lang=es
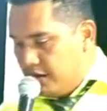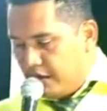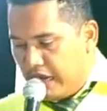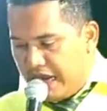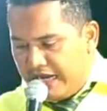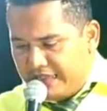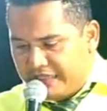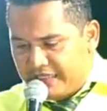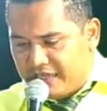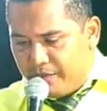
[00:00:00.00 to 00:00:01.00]

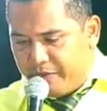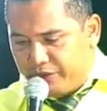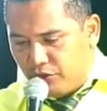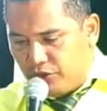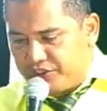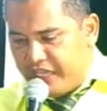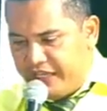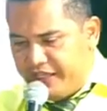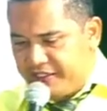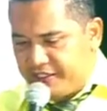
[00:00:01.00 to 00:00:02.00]
Gálatas capítulo
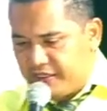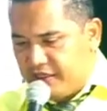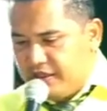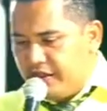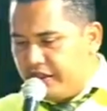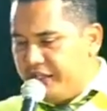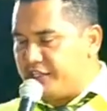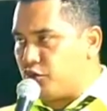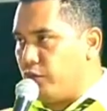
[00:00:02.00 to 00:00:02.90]
6 y su